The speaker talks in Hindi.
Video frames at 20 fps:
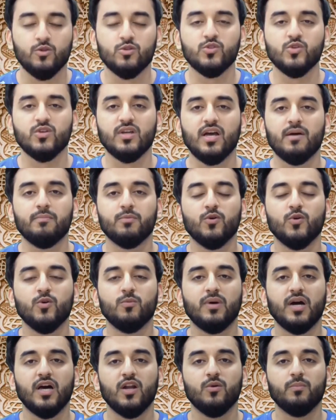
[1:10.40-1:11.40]
दोस्तों क्या आपको
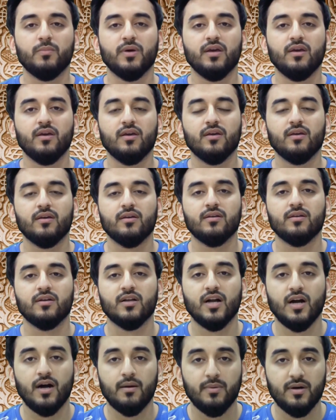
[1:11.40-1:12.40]
मालूम है
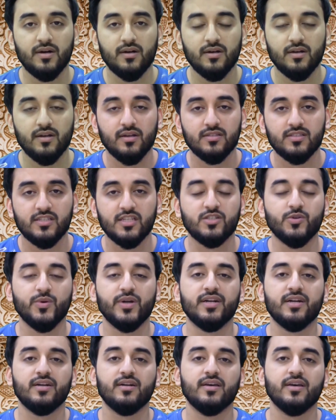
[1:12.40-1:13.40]
काबा
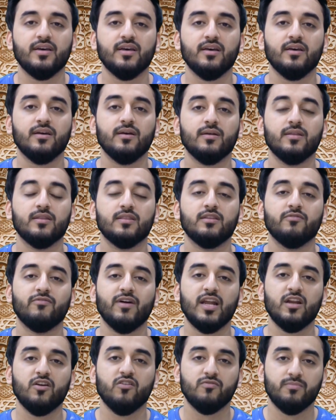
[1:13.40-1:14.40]
सिचुएटेड है द
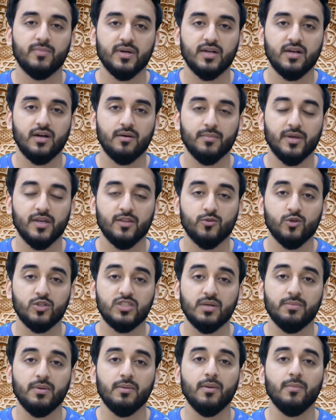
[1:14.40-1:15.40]
वैली ऑफ मक्का में तो
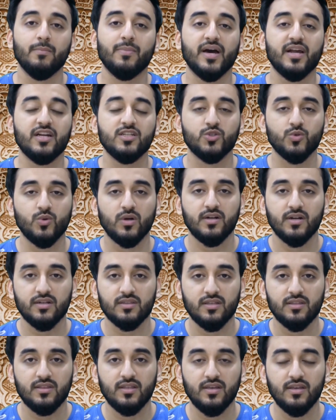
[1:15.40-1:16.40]
जब भी बारिश हुआ
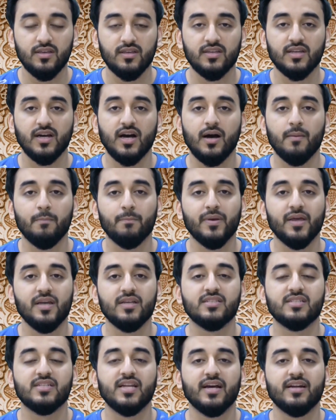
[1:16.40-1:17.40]
करती थी यहाँ
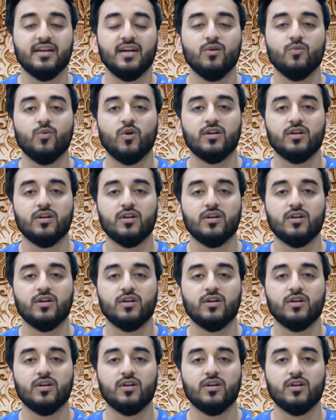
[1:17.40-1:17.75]
पे स्टैगनेंट